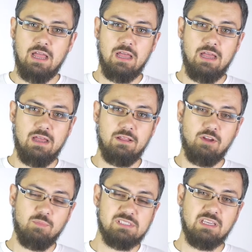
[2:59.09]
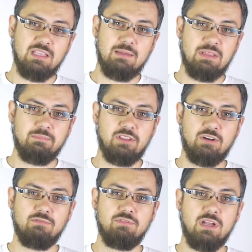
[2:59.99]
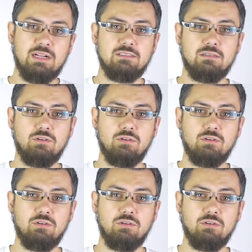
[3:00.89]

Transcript: E, no, Beskid MTB Trophy jak co